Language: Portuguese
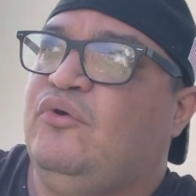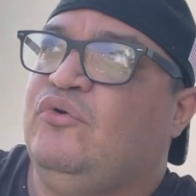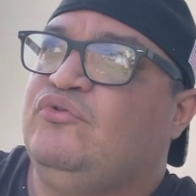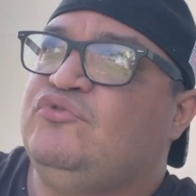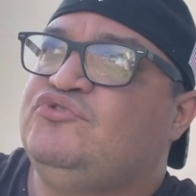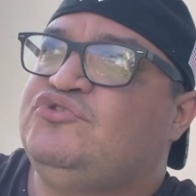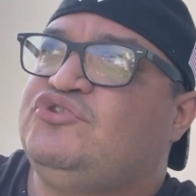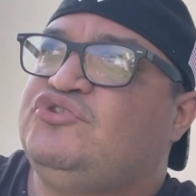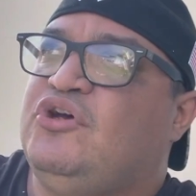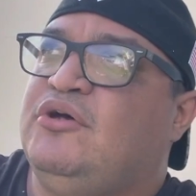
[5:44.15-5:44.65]

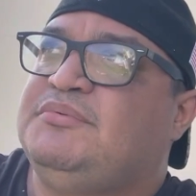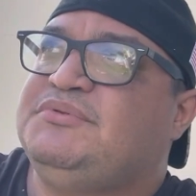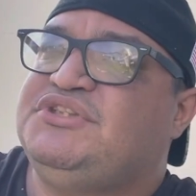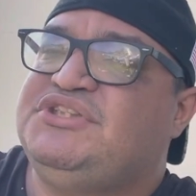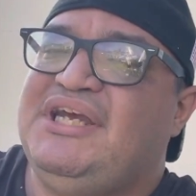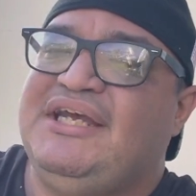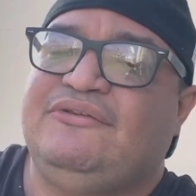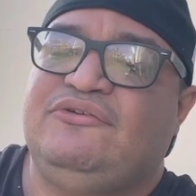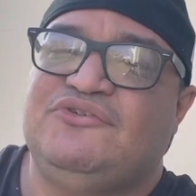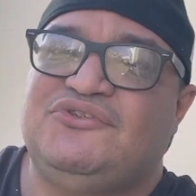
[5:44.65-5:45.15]
os
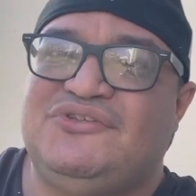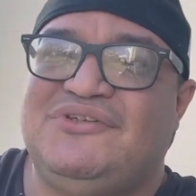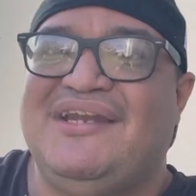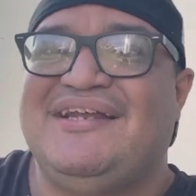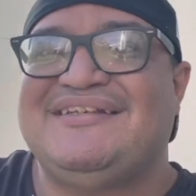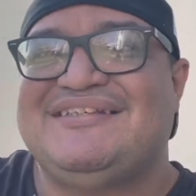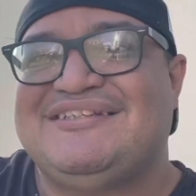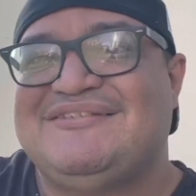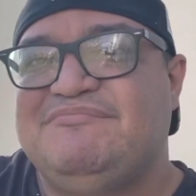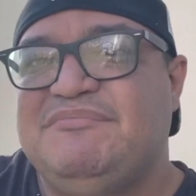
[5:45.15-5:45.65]
objetos
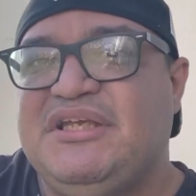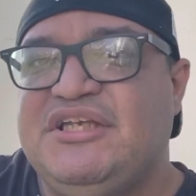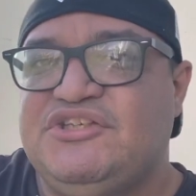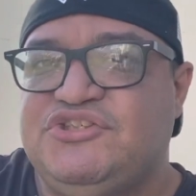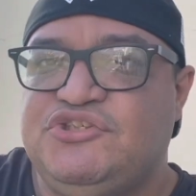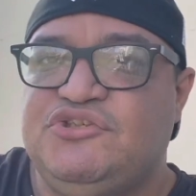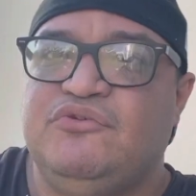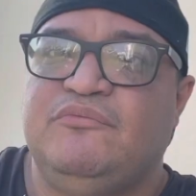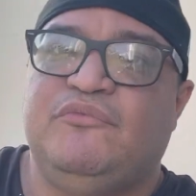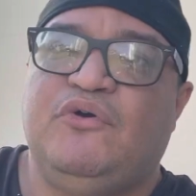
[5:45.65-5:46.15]

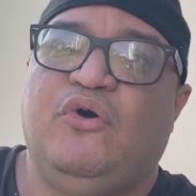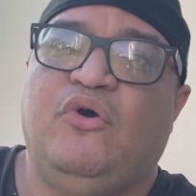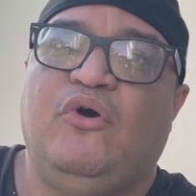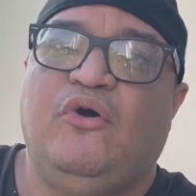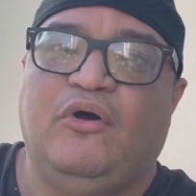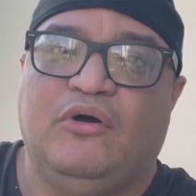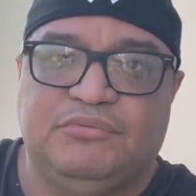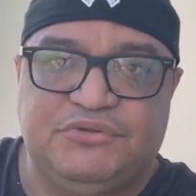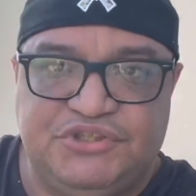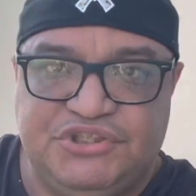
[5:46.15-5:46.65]
transmedium
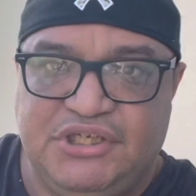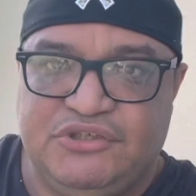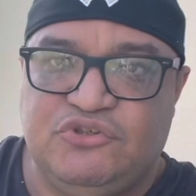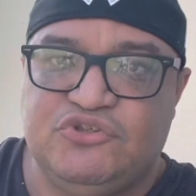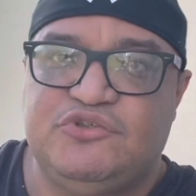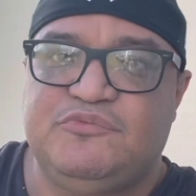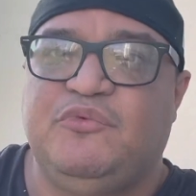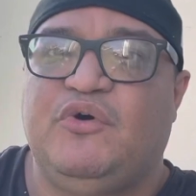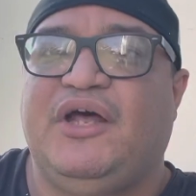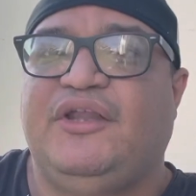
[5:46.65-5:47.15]
ou
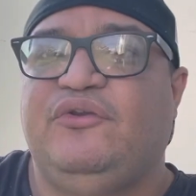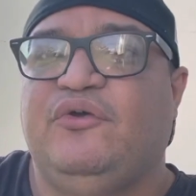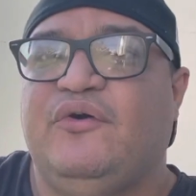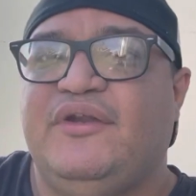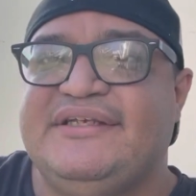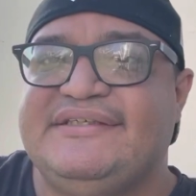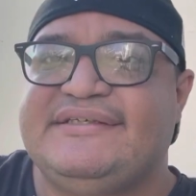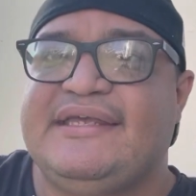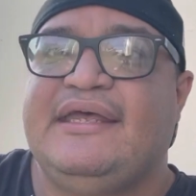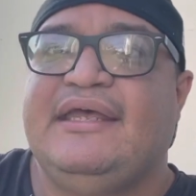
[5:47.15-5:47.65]
objetos
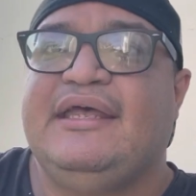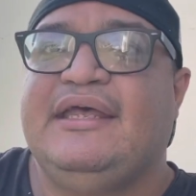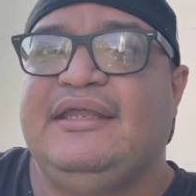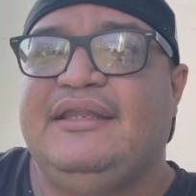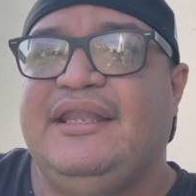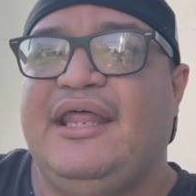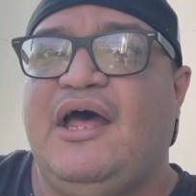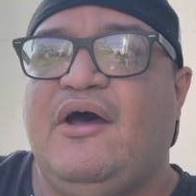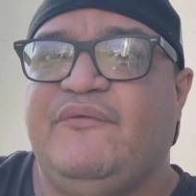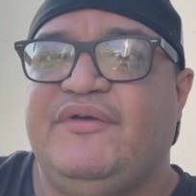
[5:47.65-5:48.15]
voadores
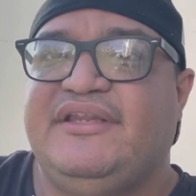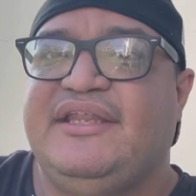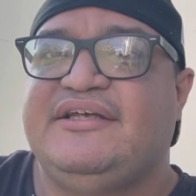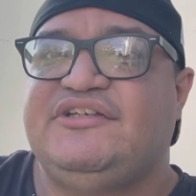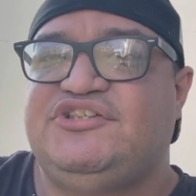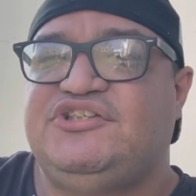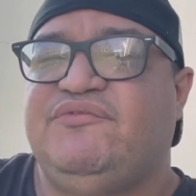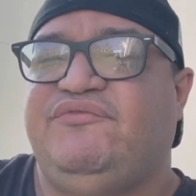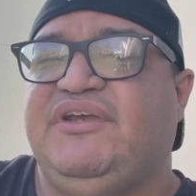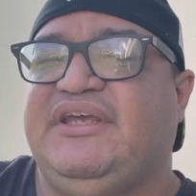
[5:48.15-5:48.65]
não
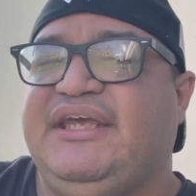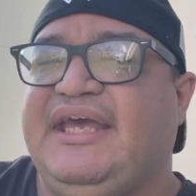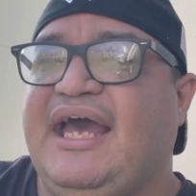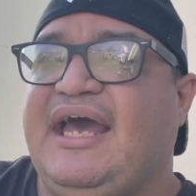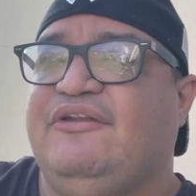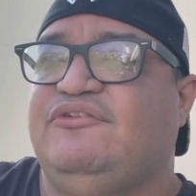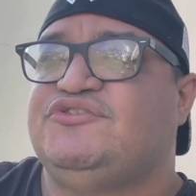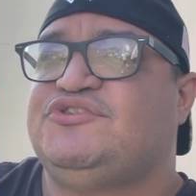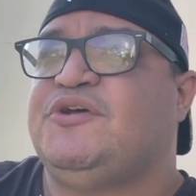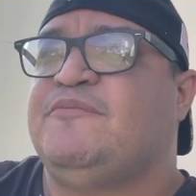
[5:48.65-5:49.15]

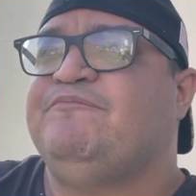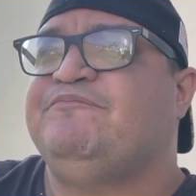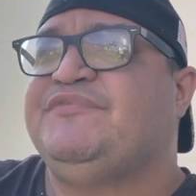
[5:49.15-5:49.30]
identificados.